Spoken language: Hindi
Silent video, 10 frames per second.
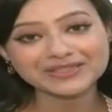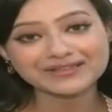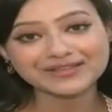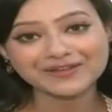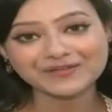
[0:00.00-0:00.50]
की
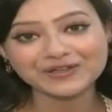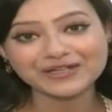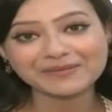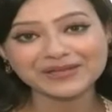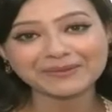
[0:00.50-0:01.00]
तरह
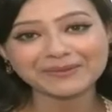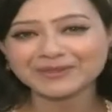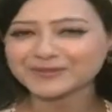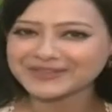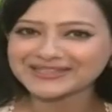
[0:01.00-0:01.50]
डेफिनेटली मेरा भी
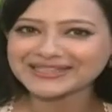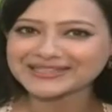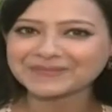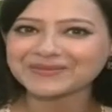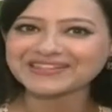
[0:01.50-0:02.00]
बचपन से ये
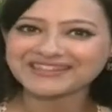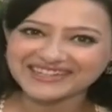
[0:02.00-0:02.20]
सपना